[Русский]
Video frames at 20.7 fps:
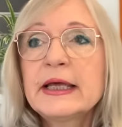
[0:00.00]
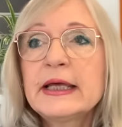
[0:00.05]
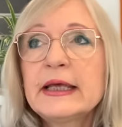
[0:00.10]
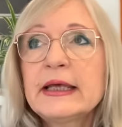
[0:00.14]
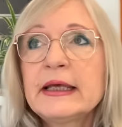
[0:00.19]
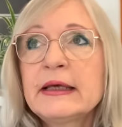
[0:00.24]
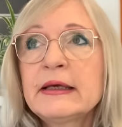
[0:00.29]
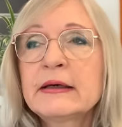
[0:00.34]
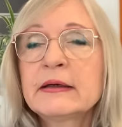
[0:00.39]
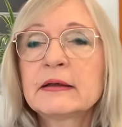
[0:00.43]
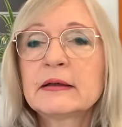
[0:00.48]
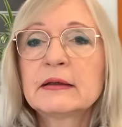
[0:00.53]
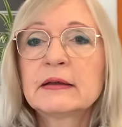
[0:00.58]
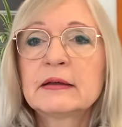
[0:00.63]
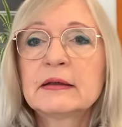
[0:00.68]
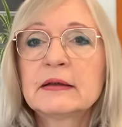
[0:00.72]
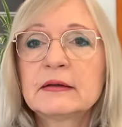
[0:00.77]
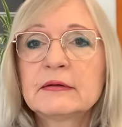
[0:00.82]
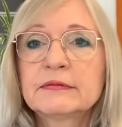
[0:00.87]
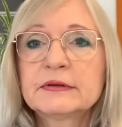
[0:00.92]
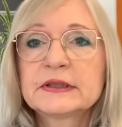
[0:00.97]
И э,
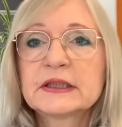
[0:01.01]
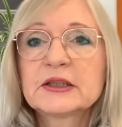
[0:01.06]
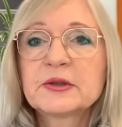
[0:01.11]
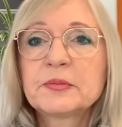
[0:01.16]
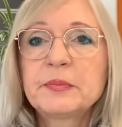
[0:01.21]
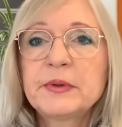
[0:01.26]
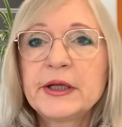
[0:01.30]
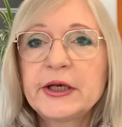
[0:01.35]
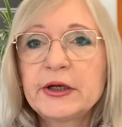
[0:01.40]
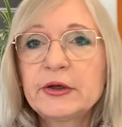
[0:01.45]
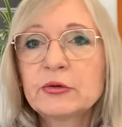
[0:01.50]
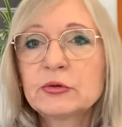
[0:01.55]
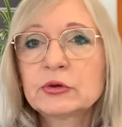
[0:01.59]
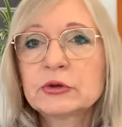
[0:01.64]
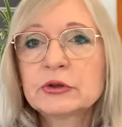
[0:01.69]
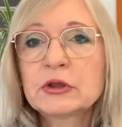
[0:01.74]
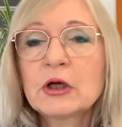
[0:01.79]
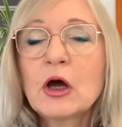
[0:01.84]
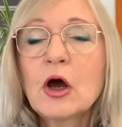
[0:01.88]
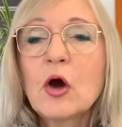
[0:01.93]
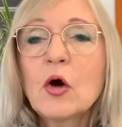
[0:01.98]
в этот
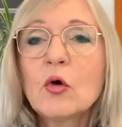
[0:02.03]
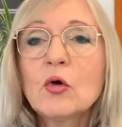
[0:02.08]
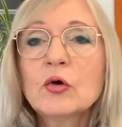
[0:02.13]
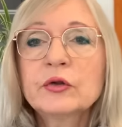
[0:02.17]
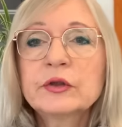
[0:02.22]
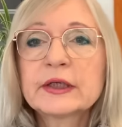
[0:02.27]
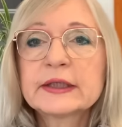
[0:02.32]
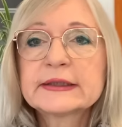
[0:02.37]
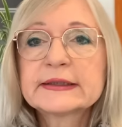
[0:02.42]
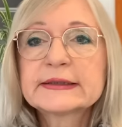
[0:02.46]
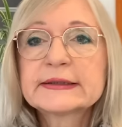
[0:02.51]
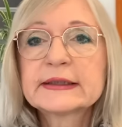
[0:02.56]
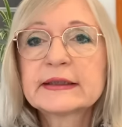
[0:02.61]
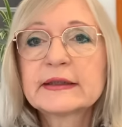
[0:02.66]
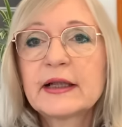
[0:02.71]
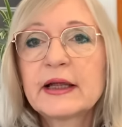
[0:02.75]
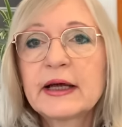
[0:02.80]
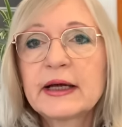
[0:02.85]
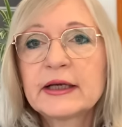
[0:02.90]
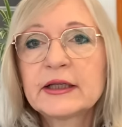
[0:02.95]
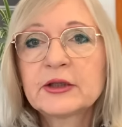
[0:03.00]
период он
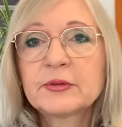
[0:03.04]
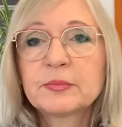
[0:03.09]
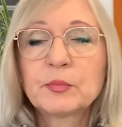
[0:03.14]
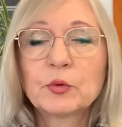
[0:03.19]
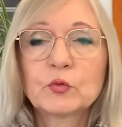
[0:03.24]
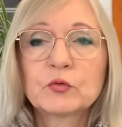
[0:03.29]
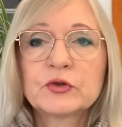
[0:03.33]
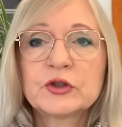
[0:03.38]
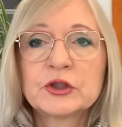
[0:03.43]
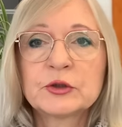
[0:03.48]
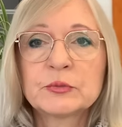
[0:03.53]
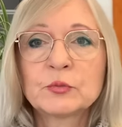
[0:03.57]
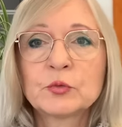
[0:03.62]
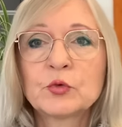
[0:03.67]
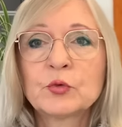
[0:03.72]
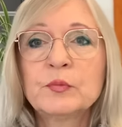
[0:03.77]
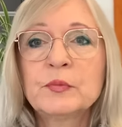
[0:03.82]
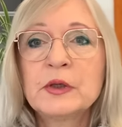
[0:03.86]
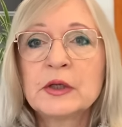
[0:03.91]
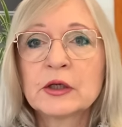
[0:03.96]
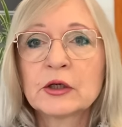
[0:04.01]
рассылает по всему
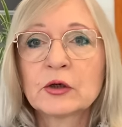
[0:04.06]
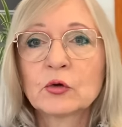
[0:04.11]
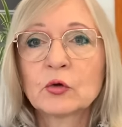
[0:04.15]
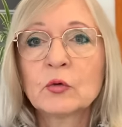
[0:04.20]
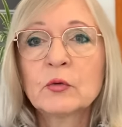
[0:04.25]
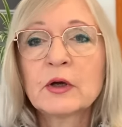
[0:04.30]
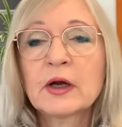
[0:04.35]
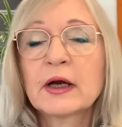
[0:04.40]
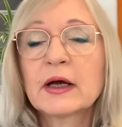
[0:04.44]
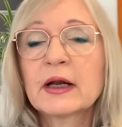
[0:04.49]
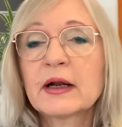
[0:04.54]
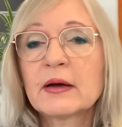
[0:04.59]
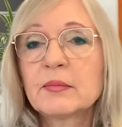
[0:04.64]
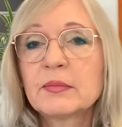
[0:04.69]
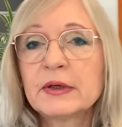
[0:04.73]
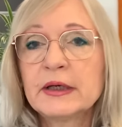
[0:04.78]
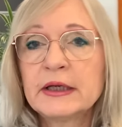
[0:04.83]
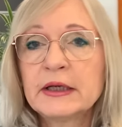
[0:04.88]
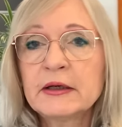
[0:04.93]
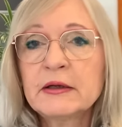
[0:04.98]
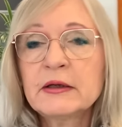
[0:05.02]
миру
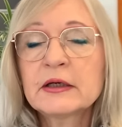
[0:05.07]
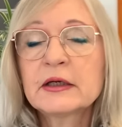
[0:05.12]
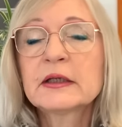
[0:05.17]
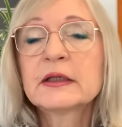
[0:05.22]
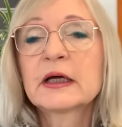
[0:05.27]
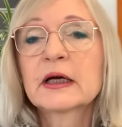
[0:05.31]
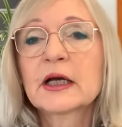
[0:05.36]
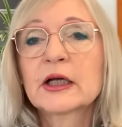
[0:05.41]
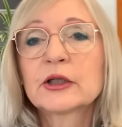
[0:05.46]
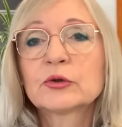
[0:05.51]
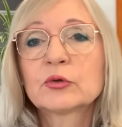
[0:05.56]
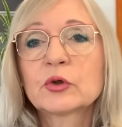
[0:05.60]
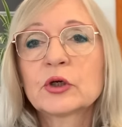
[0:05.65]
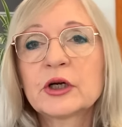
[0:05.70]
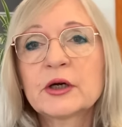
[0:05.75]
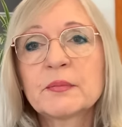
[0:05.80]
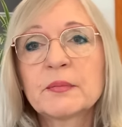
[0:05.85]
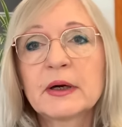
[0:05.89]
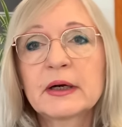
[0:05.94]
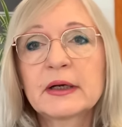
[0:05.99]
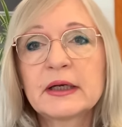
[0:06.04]
корабли, на
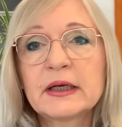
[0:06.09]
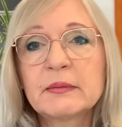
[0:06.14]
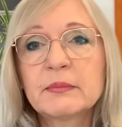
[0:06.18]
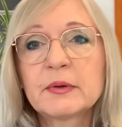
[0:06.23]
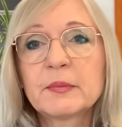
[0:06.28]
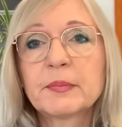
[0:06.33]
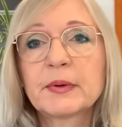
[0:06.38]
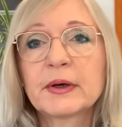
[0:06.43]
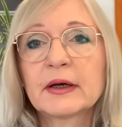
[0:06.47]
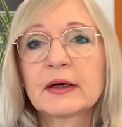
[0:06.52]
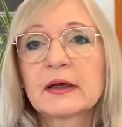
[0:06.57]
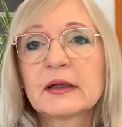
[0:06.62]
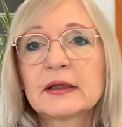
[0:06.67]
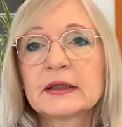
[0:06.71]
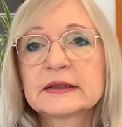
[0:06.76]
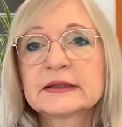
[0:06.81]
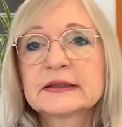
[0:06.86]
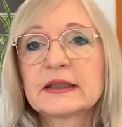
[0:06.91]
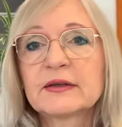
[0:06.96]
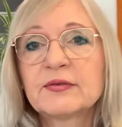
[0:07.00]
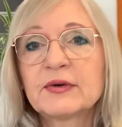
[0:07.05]
которых могли бы
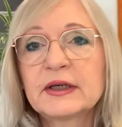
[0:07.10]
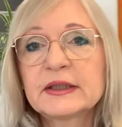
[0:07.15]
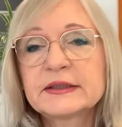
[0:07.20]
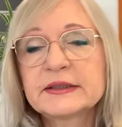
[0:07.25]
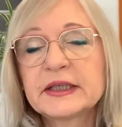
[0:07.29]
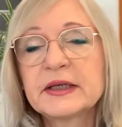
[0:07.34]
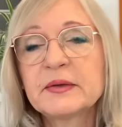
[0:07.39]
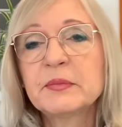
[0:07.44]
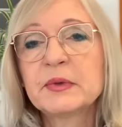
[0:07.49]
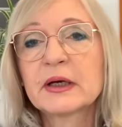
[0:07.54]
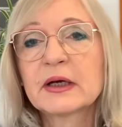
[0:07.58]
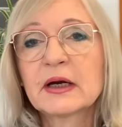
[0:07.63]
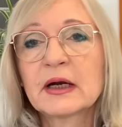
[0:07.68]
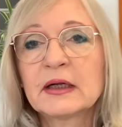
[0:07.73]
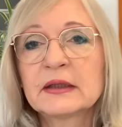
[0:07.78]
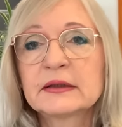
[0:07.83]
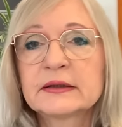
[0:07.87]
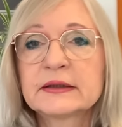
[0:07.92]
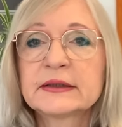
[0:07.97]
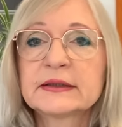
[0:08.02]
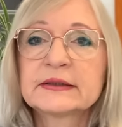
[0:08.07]
проголосовать
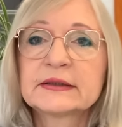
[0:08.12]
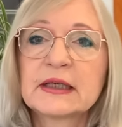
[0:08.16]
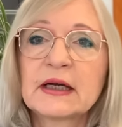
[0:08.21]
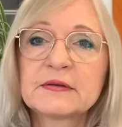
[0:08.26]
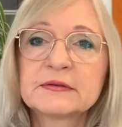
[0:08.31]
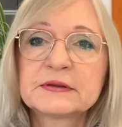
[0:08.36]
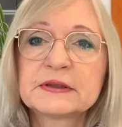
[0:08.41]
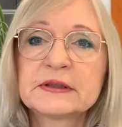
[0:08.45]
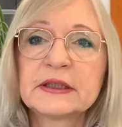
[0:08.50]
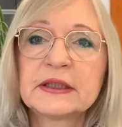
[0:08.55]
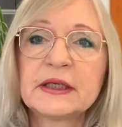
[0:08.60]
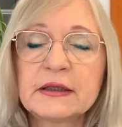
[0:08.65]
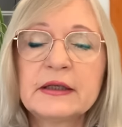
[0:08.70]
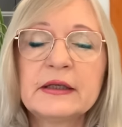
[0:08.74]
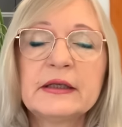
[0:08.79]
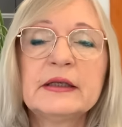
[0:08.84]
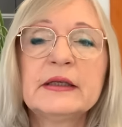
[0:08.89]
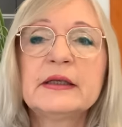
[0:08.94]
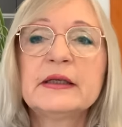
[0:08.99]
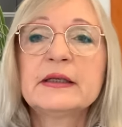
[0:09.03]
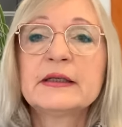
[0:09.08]
эмигранты из Австрии
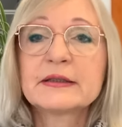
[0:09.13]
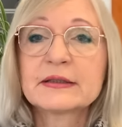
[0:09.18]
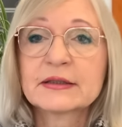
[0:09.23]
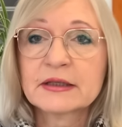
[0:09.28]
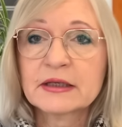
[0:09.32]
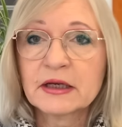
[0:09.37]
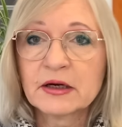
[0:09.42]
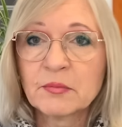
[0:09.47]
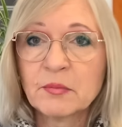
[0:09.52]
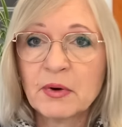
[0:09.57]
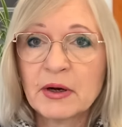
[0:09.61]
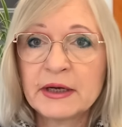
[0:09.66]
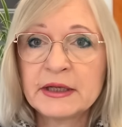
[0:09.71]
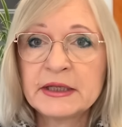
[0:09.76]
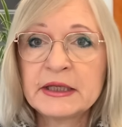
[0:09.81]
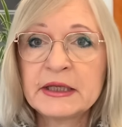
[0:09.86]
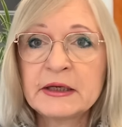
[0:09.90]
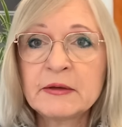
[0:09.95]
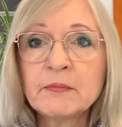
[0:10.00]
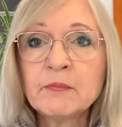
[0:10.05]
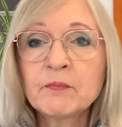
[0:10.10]
и из
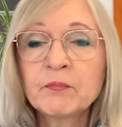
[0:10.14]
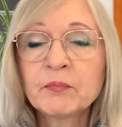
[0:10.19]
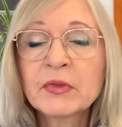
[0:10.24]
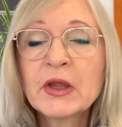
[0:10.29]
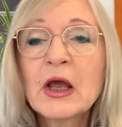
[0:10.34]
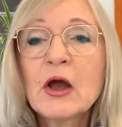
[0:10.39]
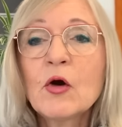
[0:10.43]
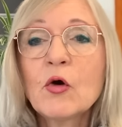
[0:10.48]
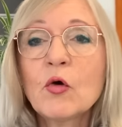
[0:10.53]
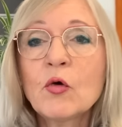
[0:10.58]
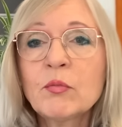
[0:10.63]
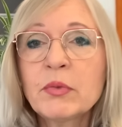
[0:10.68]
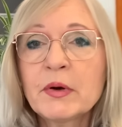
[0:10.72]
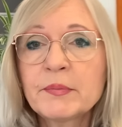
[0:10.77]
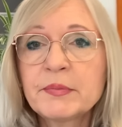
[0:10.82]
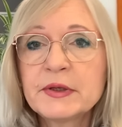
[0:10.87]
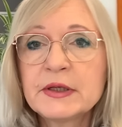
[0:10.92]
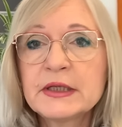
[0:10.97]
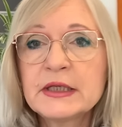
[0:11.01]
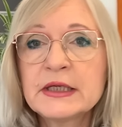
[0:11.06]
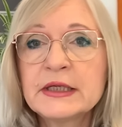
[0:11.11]
Германии – об
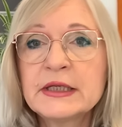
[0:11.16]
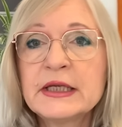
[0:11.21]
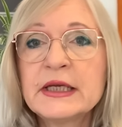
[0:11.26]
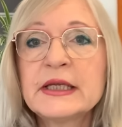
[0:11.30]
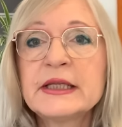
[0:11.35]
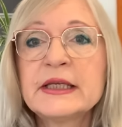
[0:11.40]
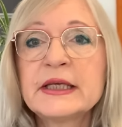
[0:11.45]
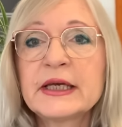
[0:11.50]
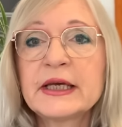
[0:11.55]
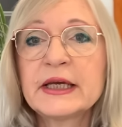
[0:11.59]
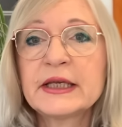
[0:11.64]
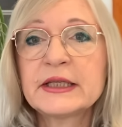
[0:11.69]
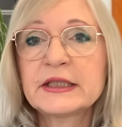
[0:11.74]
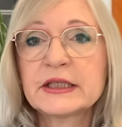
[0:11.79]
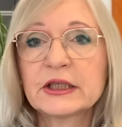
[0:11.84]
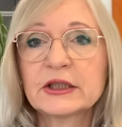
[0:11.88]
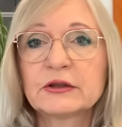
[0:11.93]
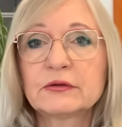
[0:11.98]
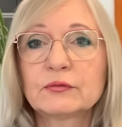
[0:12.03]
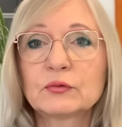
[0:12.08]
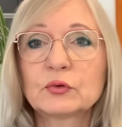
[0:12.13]
объединении
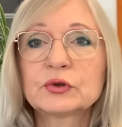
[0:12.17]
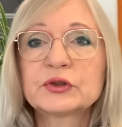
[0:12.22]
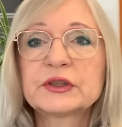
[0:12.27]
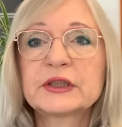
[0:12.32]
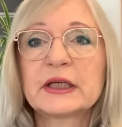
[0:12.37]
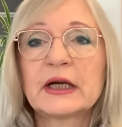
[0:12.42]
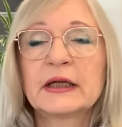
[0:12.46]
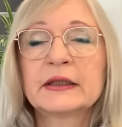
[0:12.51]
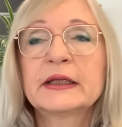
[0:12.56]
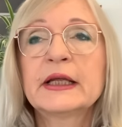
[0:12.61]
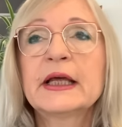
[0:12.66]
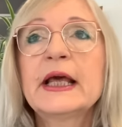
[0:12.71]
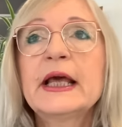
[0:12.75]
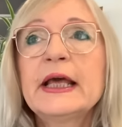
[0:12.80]
этих двух стран.